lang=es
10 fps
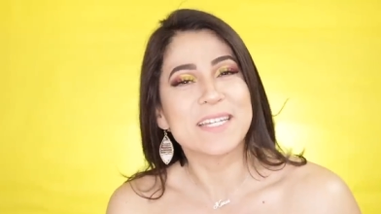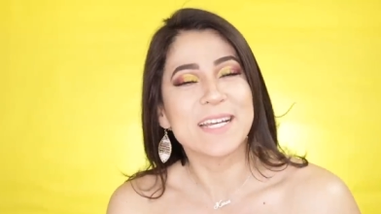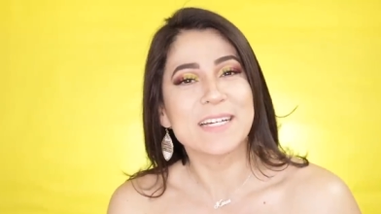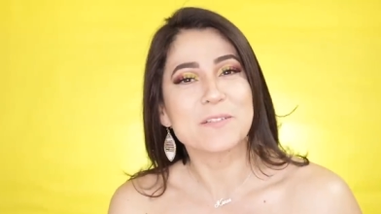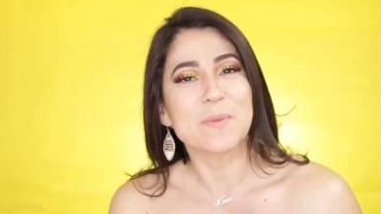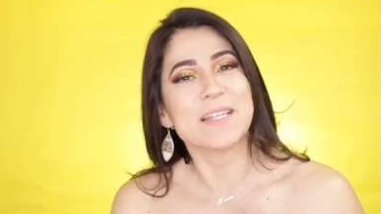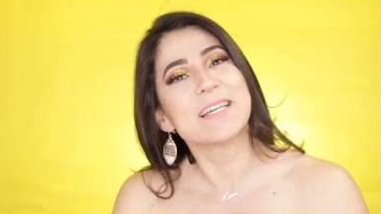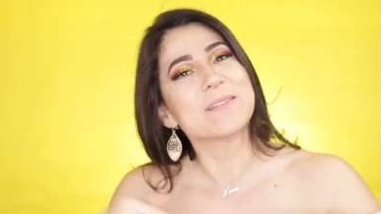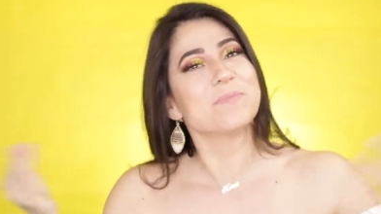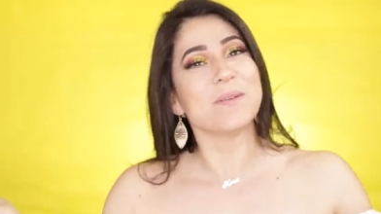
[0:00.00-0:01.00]
chicas
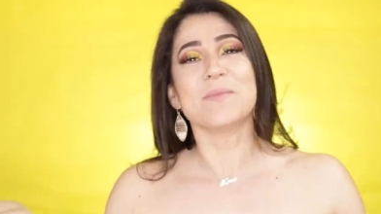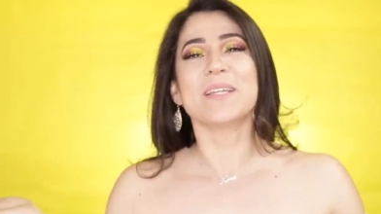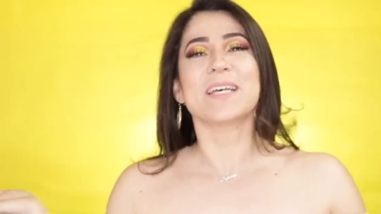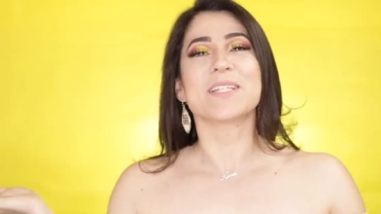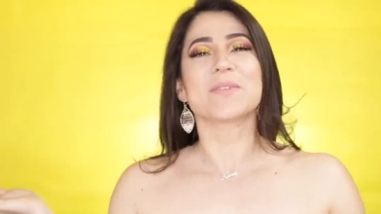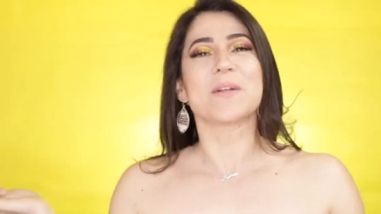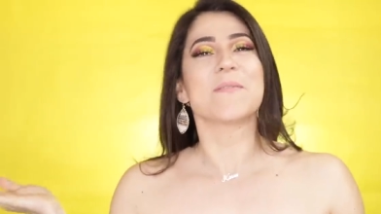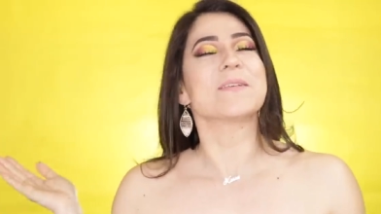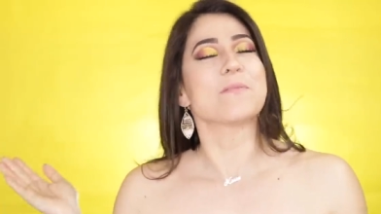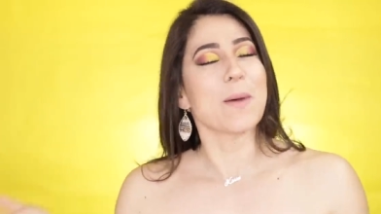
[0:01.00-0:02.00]
bellas, bienvenidas una
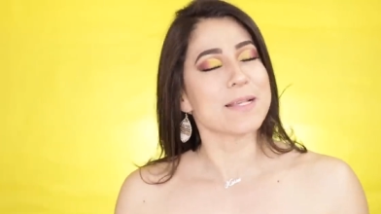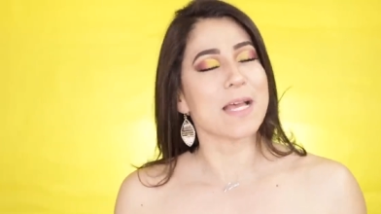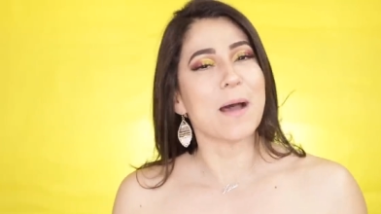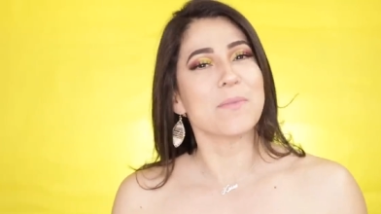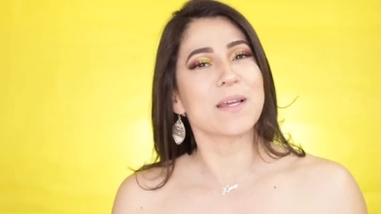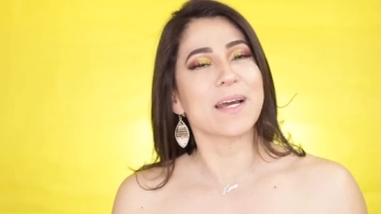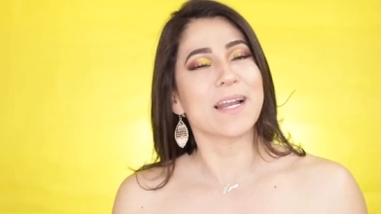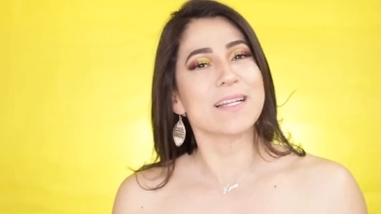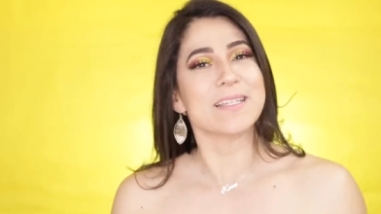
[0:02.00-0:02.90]
vez más a mi canal.